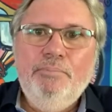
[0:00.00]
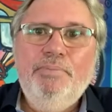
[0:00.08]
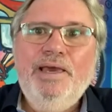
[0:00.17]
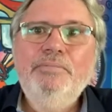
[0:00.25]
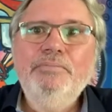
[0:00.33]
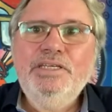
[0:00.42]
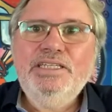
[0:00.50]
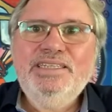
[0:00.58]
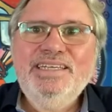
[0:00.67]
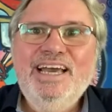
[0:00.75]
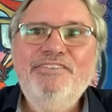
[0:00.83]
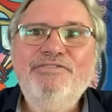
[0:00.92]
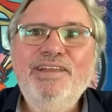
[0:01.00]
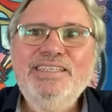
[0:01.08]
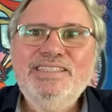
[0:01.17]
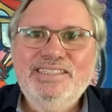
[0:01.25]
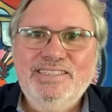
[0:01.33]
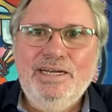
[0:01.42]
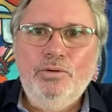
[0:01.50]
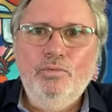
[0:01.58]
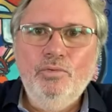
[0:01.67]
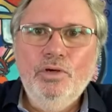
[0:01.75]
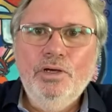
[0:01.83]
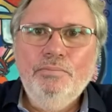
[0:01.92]
permite a reflexão
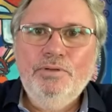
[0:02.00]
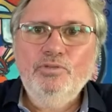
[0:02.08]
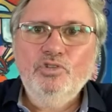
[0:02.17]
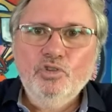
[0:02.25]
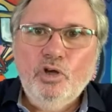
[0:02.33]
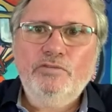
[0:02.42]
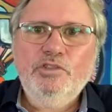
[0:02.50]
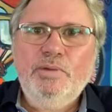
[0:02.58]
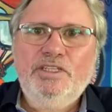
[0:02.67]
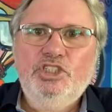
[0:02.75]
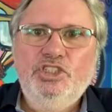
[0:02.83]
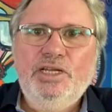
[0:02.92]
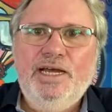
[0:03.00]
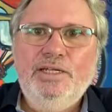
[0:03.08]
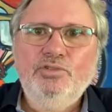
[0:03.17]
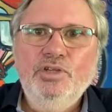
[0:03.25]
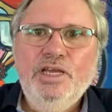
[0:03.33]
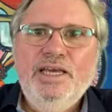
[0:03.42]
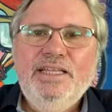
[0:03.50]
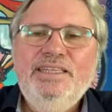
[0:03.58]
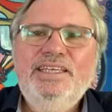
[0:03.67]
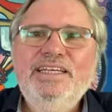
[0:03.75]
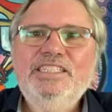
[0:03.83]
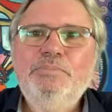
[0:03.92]
pelos novos magistrados
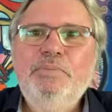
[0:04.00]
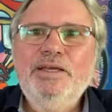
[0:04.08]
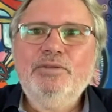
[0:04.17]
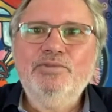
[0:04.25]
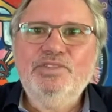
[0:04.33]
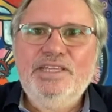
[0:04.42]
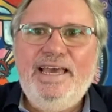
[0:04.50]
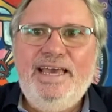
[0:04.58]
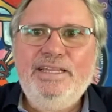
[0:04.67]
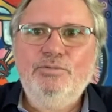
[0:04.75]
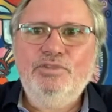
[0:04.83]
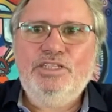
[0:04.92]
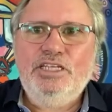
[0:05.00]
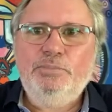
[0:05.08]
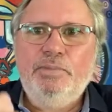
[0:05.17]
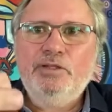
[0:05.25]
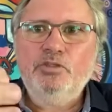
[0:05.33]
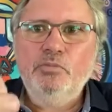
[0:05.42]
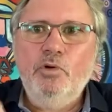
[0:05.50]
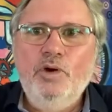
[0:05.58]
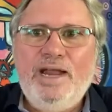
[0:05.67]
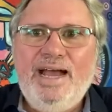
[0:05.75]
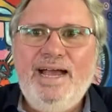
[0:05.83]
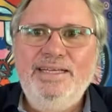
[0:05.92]
de aspectos éticos, de aspectos
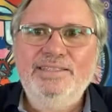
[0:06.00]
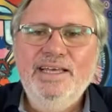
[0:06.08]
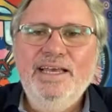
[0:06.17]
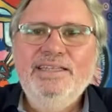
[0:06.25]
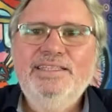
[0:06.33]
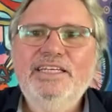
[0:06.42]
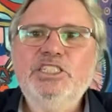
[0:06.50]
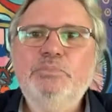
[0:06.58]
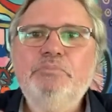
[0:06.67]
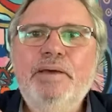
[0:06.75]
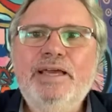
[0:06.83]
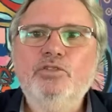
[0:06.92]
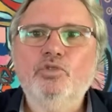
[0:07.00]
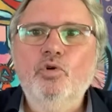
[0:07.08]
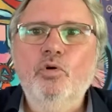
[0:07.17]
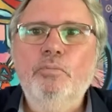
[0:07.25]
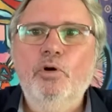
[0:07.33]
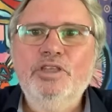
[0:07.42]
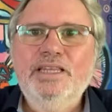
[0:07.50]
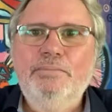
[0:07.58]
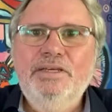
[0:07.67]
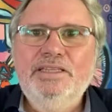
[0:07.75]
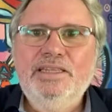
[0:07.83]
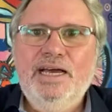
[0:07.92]
morais, de aspectos
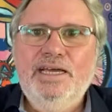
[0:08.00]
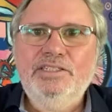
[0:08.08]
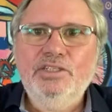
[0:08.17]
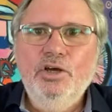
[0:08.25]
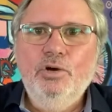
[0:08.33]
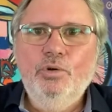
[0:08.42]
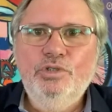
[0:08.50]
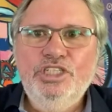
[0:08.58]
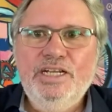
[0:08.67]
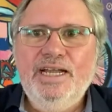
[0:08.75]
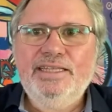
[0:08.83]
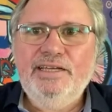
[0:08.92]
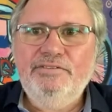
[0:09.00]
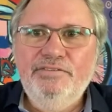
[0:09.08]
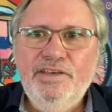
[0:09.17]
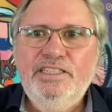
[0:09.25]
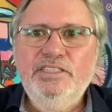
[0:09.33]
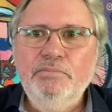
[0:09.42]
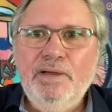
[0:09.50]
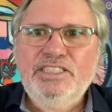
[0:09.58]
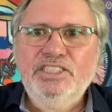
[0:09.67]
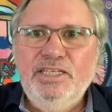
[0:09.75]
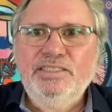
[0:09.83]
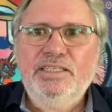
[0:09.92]
comportamentais, hoje cada vez
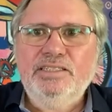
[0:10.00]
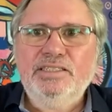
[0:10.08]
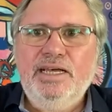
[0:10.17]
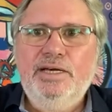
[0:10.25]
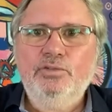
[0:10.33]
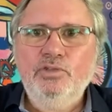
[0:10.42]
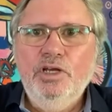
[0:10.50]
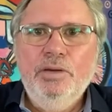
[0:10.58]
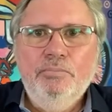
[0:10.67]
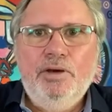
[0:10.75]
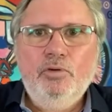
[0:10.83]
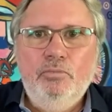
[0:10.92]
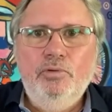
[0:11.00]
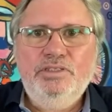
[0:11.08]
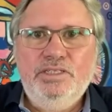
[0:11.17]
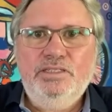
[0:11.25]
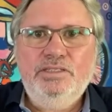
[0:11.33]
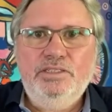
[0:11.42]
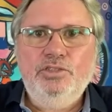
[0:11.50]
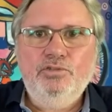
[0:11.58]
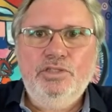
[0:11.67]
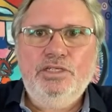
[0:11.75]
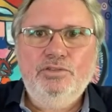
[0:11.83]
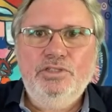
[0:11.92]
mais necessários para o bom exercício
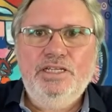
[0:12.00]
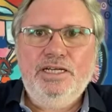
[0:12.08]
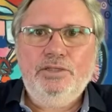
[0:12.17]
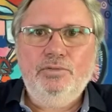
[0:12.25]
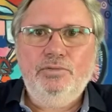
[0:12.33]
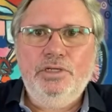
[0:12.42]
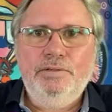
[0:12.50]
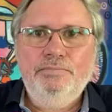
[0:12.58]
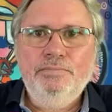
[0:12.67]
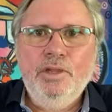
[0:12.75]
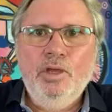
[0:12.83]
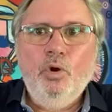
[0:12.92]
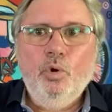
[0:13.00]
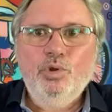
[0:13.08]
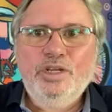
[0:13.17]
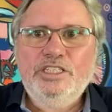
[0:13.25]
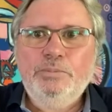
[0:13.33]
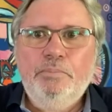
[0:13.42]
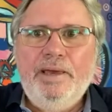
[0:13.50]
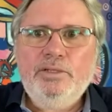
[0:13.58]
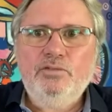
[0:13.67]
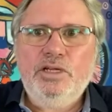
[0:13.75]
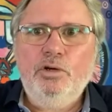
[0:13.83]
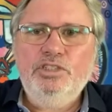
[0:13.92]
da judicatura. Outro
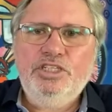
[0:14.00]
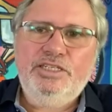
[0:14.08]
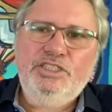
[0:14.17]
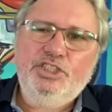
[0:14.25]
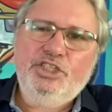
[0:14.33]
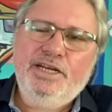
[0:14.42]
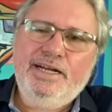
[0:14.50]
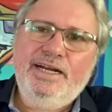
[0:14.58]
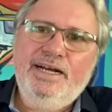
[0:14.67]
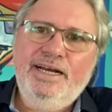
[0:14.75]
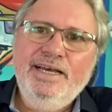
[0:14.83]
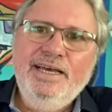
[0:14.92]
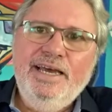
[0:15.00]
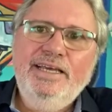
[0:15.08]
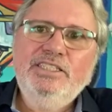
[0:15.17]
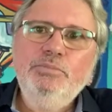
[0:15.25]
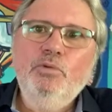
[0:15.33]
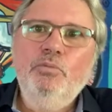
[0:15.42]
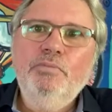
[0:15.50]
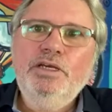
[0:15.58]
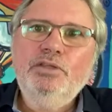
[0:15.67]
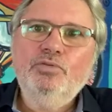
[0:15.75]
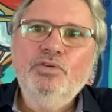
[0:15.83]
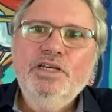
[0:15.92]
aspecto que eu gostaria de destacar é esse
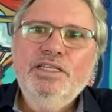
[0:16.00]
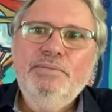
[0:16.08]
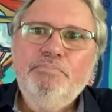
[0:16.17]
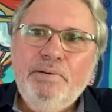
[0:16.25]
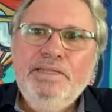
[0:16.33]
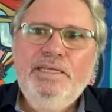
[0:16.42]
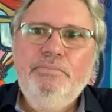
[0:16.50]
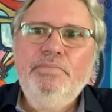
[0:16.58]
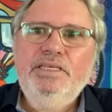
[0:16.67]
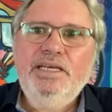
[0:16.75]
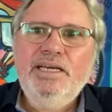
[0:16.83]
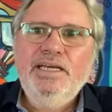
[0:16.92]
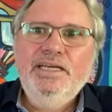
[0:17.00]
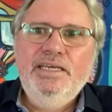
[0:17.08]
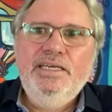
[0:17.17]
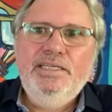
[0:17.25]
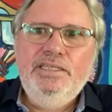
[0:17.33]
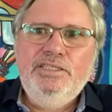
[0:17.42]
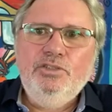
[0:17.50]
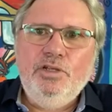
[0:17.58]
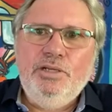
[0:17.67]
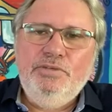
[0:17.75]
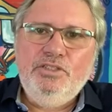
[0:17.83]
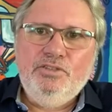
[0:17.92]
momento de pandemia e de
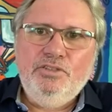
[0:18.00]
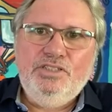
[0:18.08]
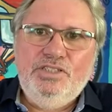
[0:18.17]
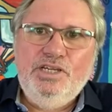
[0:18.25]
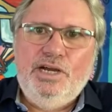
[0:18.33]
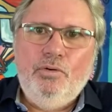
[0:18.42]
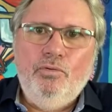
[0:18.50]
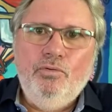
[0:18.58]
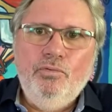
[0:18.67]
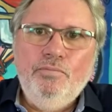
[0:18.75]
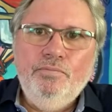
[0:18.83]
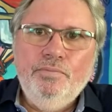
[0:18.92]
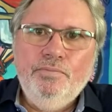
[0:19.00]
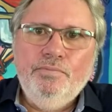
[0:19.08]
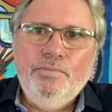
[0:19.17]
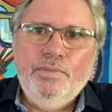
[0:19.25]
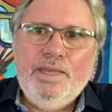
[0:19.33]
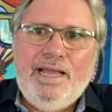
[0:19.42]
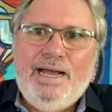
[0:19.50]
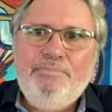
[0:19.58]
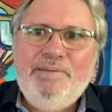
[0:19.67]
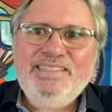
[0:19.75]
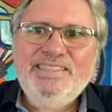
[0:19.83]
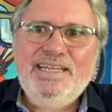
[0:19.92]
isolamento social.
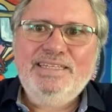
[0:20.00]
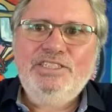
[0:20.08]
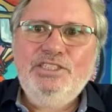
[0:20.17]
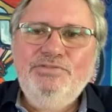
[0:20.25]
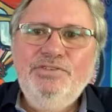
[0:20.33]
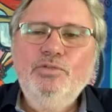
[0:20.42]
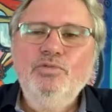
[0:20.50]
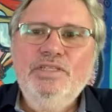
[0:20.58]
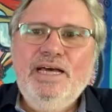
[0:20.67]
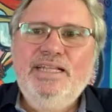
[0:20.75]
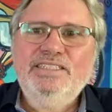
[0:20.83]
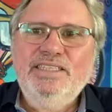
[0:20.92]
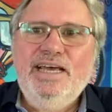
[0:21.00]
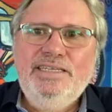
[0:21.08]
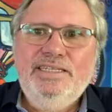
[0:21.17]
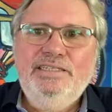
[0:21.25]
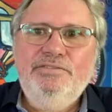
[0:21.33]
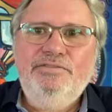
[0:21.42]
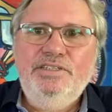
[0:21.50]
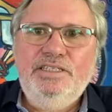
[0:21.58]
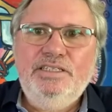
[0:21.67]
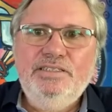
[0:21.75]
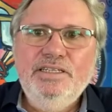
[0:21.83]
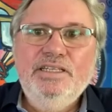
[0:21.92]
Apesar das dificuldades da IA de
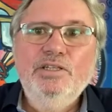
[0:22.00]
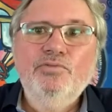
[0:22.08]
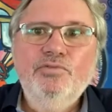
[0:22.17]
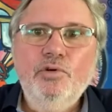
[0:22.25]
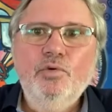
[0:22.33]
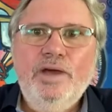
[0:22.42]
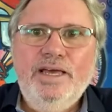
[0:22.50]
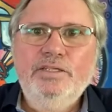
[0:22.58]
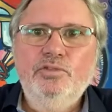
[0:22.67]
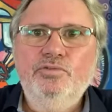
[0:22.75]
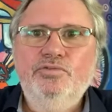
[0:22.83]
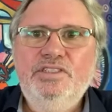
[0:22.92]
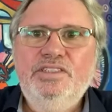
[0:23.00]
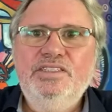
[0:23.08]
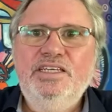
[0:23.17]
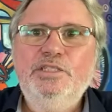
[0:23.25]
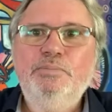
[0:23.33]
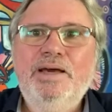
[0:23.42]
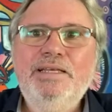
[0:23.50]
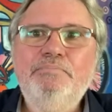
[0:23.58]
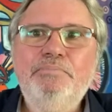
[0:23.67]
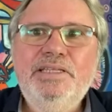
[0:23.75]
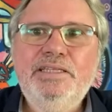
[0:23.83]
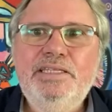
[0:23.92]
vindas, não foram elas suficientes para
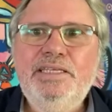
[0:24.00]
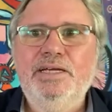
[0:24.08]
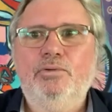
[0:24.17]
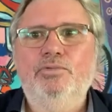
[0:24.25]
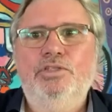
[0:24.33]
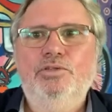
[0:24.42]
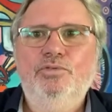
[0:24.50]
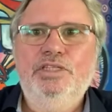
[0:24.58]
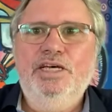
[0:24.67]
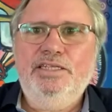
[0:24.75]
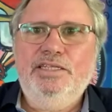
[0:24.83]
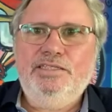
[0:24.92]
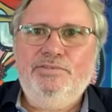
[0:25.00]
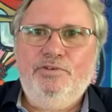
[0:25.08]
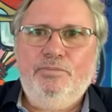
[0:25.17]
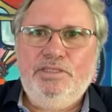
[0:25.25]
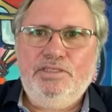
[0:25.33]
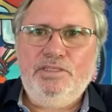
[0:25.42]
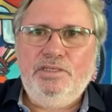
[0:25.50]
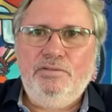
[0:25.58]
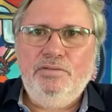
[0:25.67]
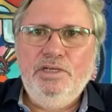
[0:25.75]
impedir a continuidade dessa formação.